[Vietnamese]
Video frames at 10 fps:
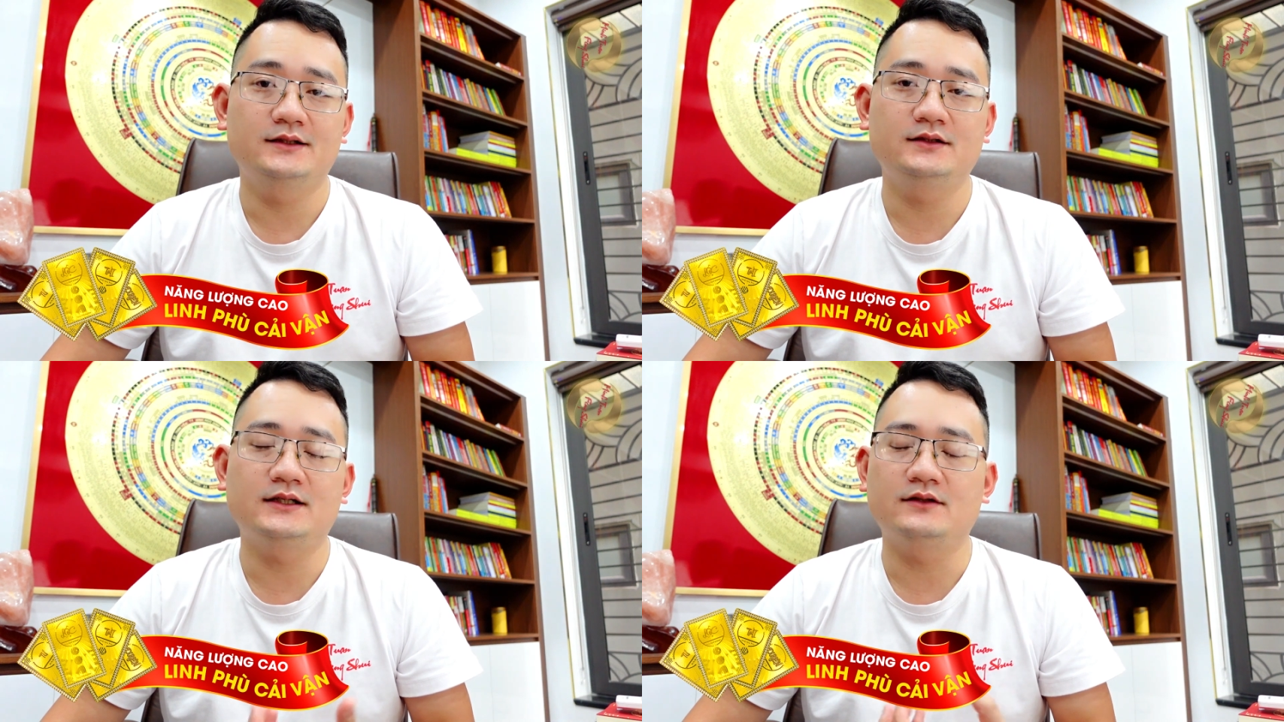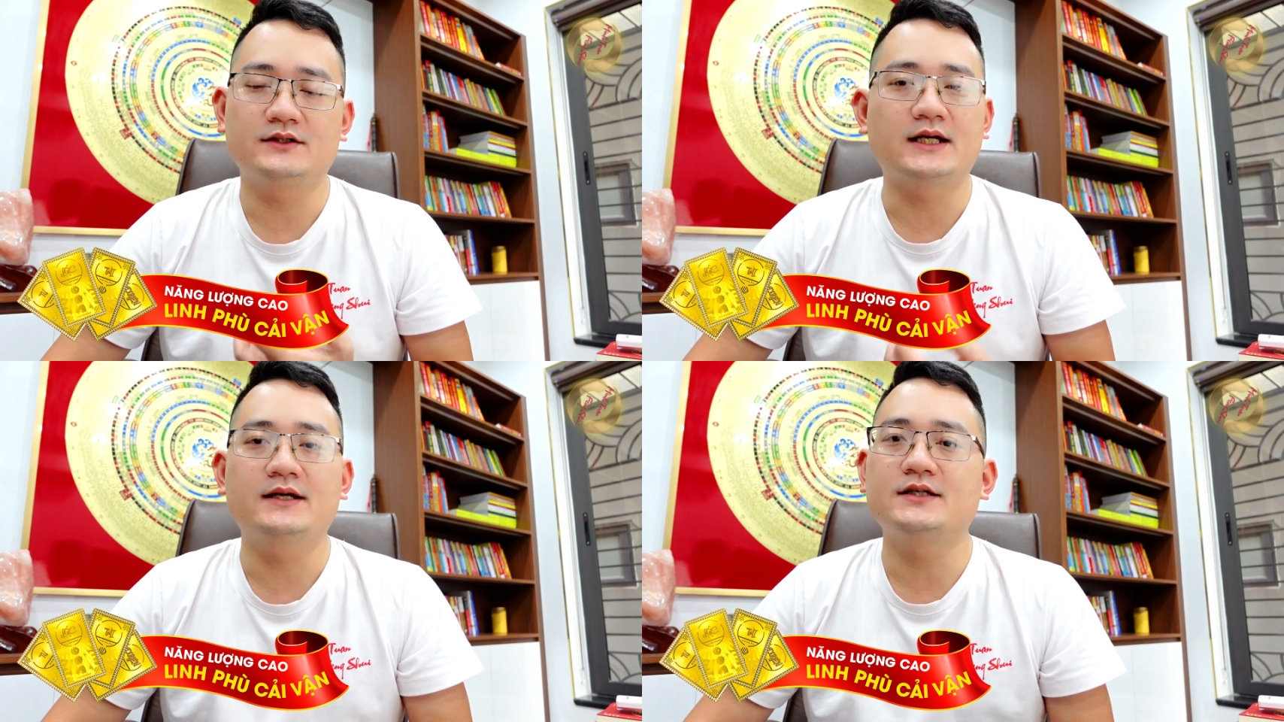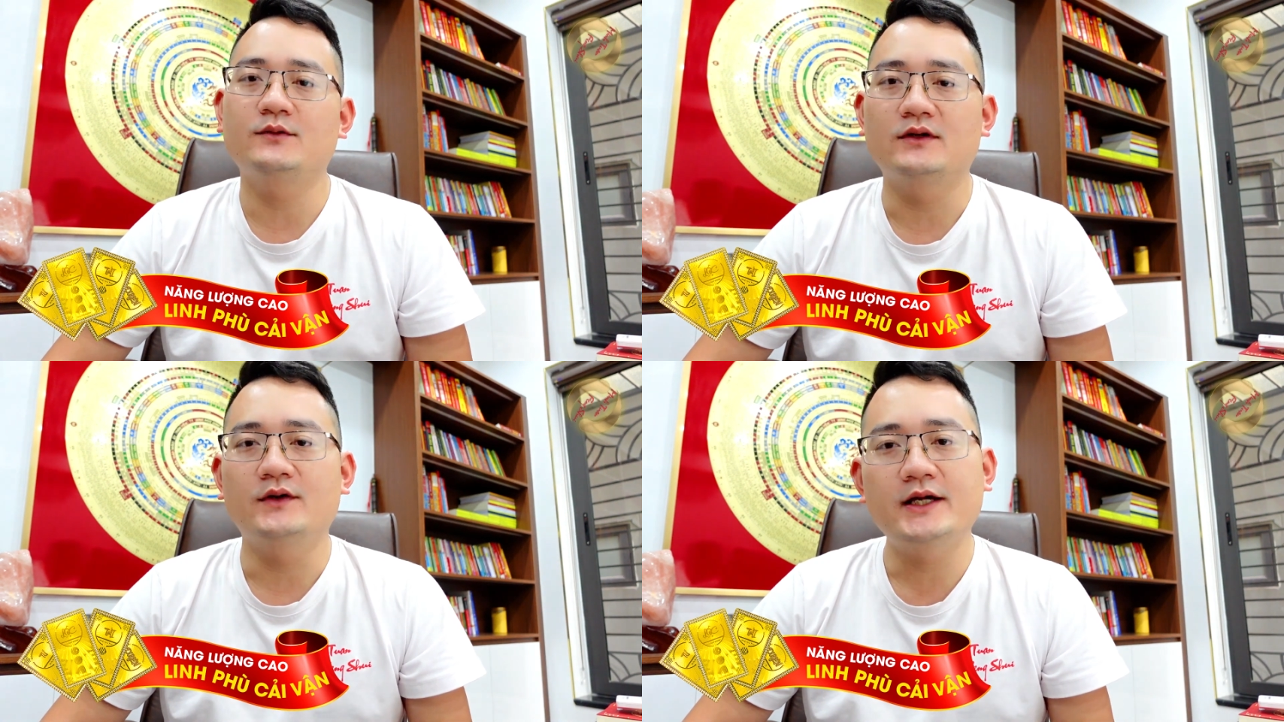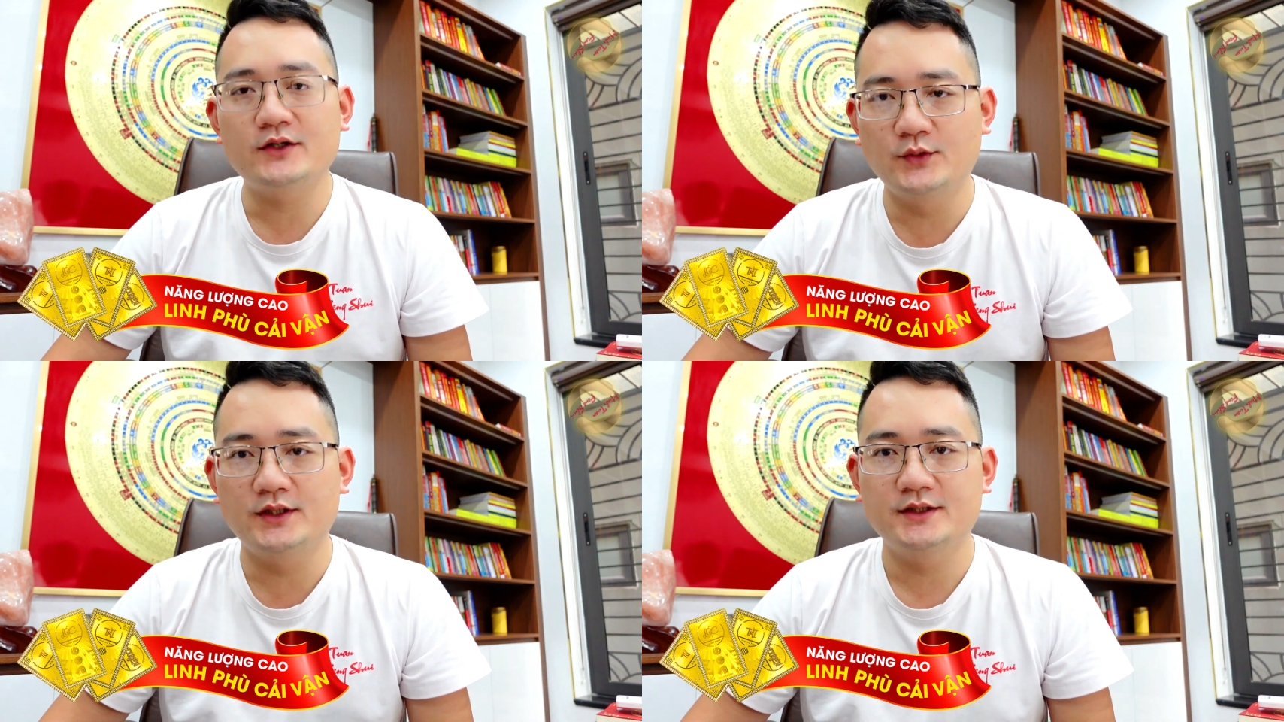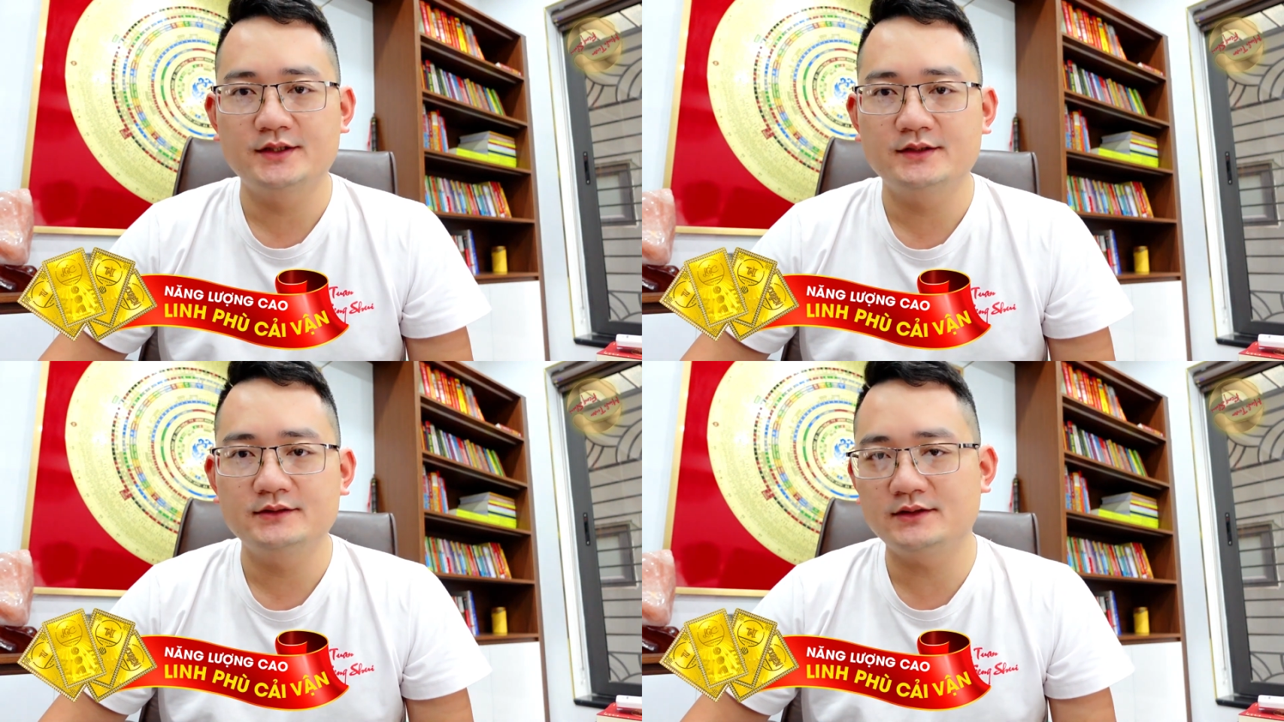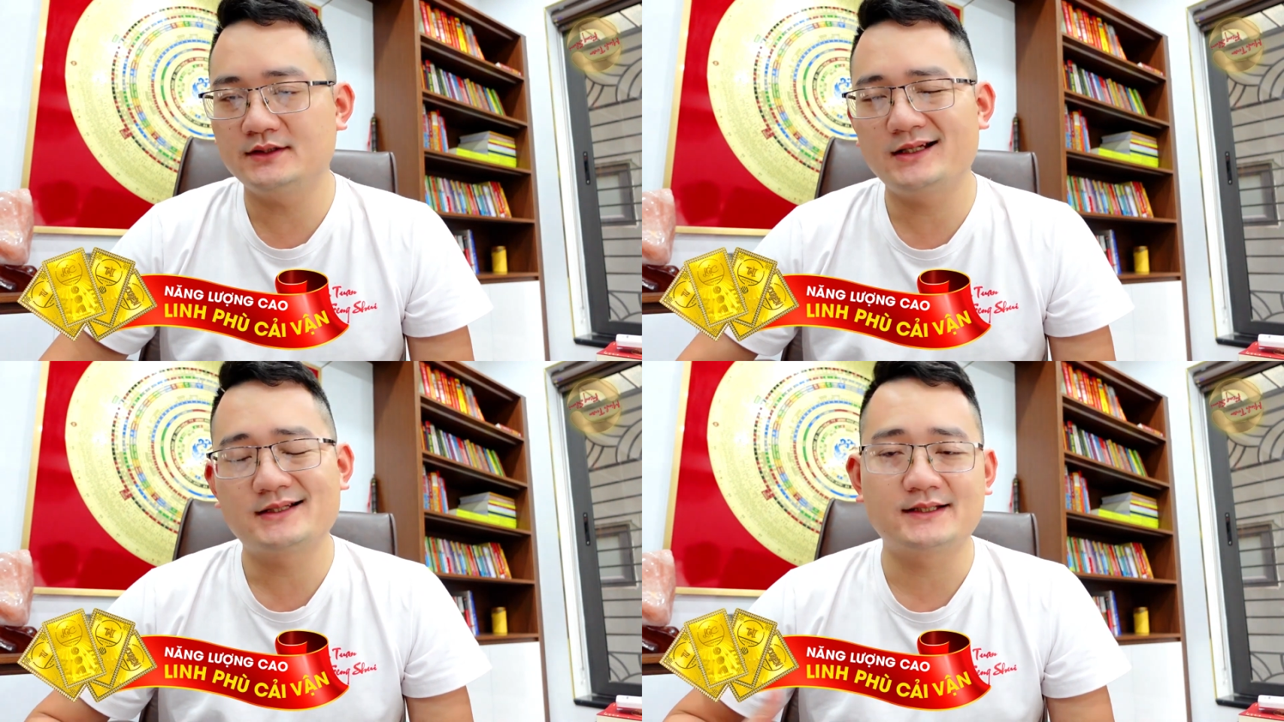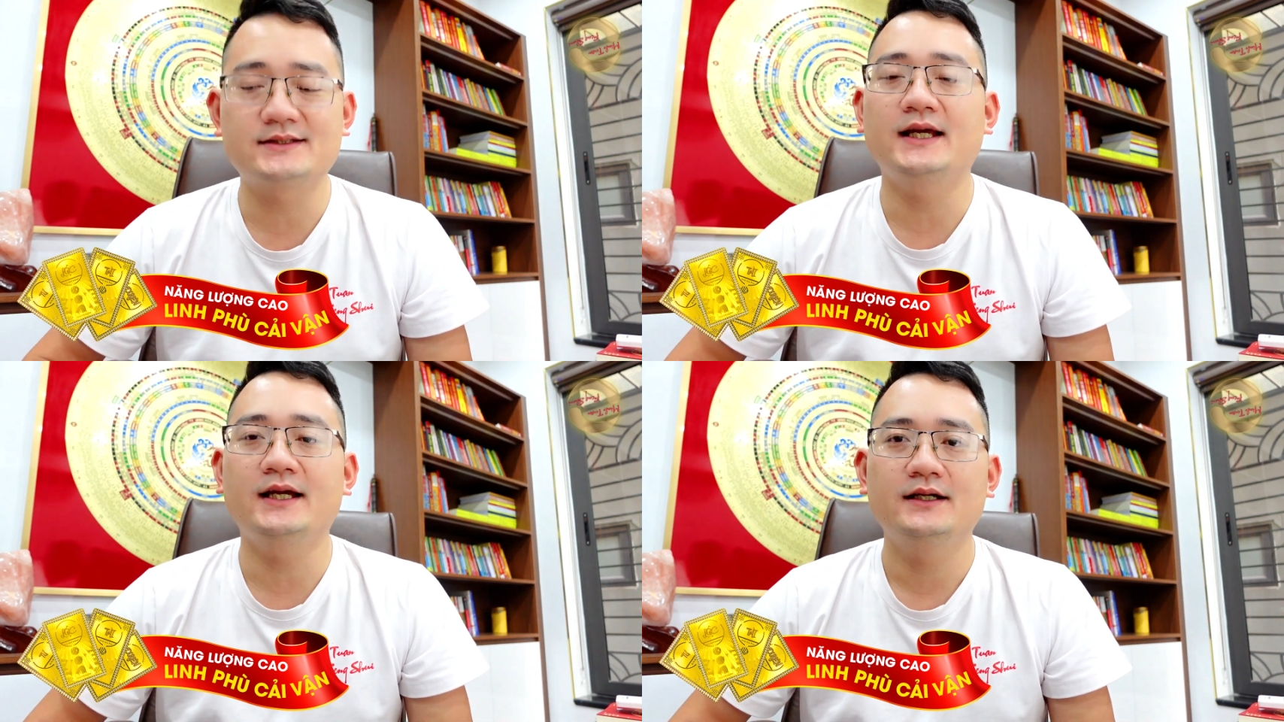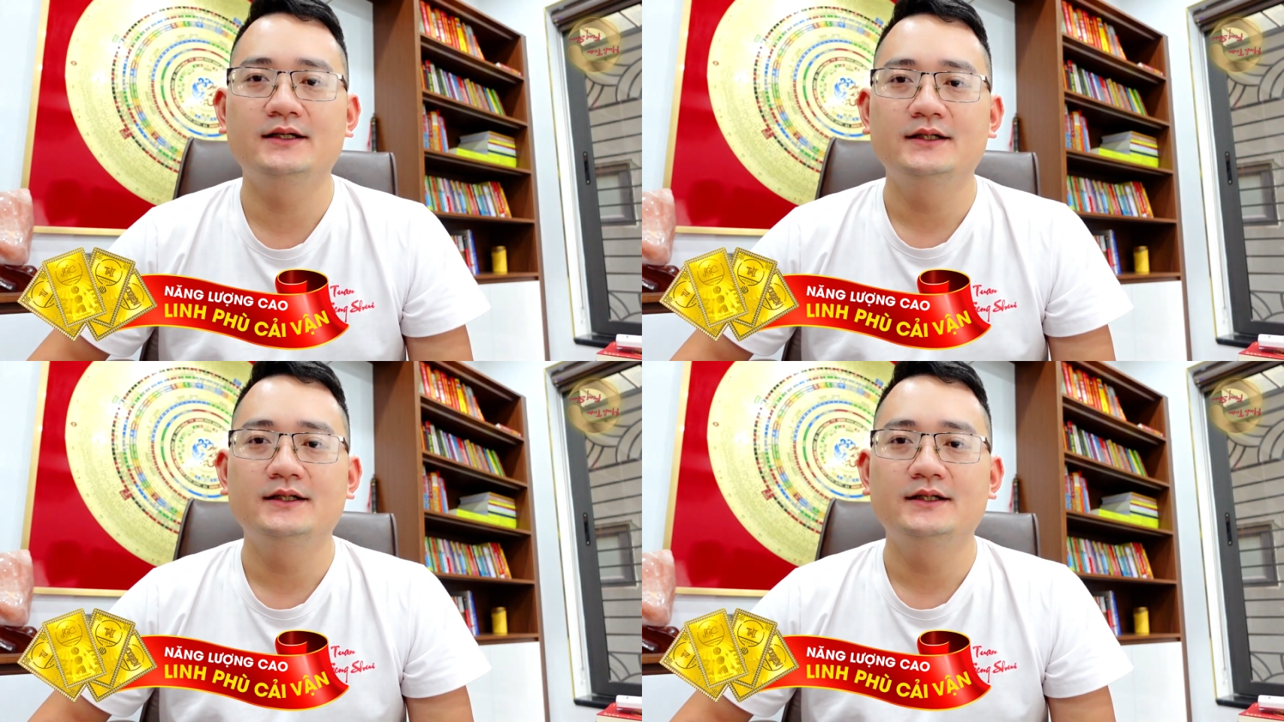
tức là nó cháy xong là nó hết luôn nó rất là sạch sẽ